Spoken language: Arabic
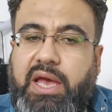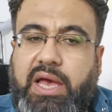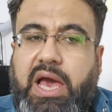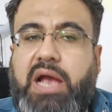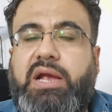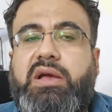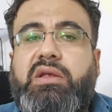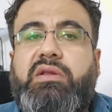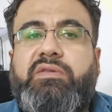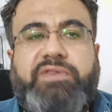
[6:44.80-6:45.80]

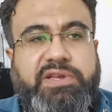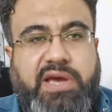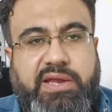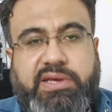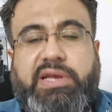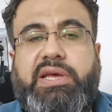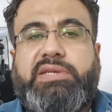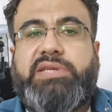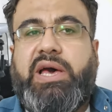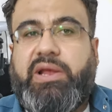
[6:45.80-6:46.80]
حقان فيدان
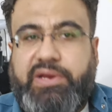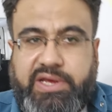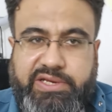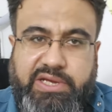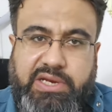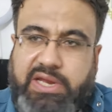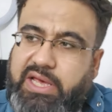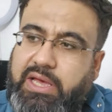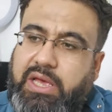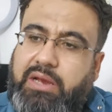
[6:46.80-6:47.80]
إلى طهران أيضا
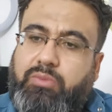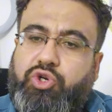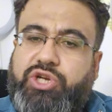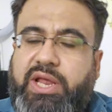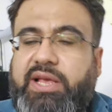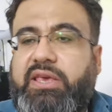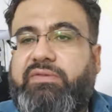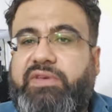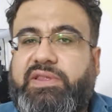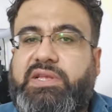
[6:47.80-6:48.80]
للمشاركة
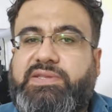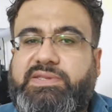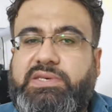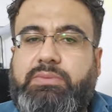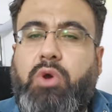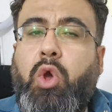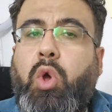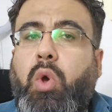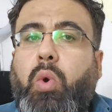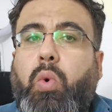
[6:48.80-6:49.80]
في التنصيب
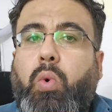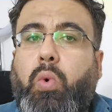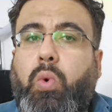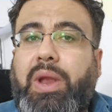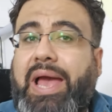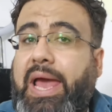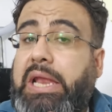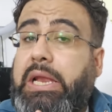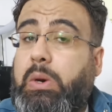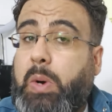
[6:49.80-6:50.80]

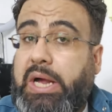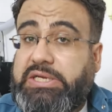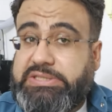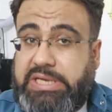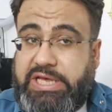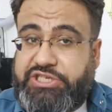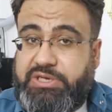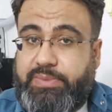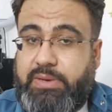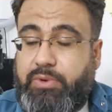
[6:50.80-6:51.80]
ولعل وعسى يا
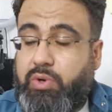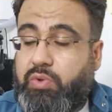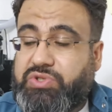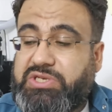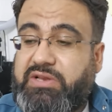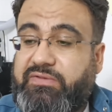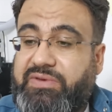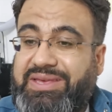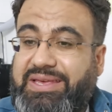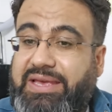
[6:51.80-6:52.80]
شباب أنه يصير
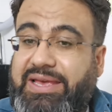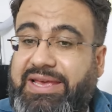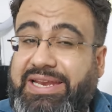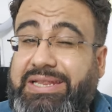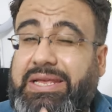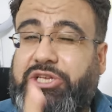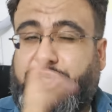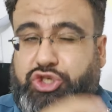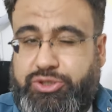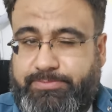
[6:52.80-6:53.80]
في
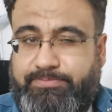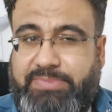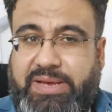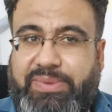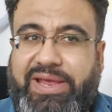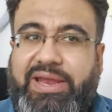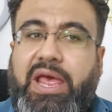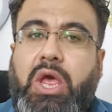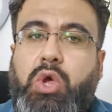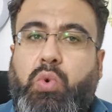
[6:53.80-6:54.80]
تاتش ما بين
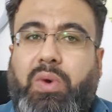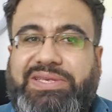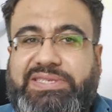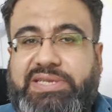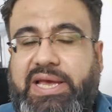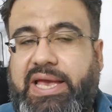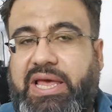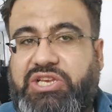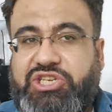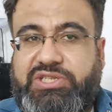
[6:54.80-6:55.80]
وزير
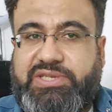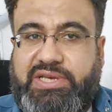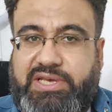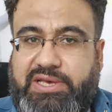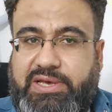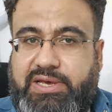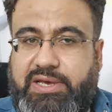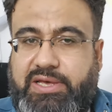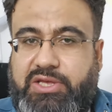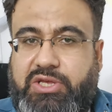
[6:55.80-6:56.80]
خارجية
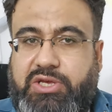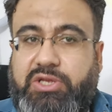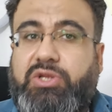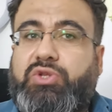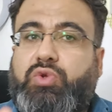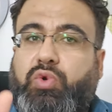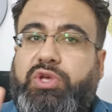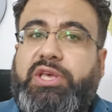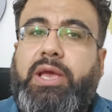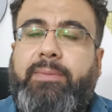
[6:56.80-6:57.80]
آه،
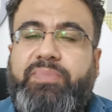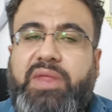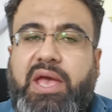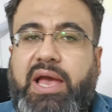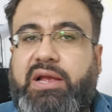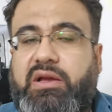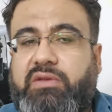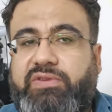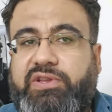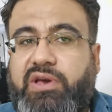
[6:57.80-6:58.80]
تركيا
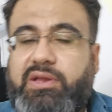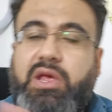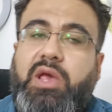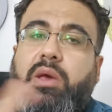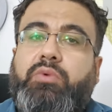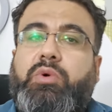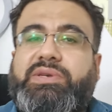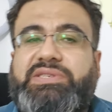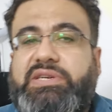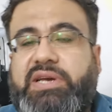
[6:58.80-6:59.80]
حقان فيدان
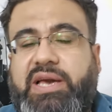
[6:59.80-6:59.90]
ووزير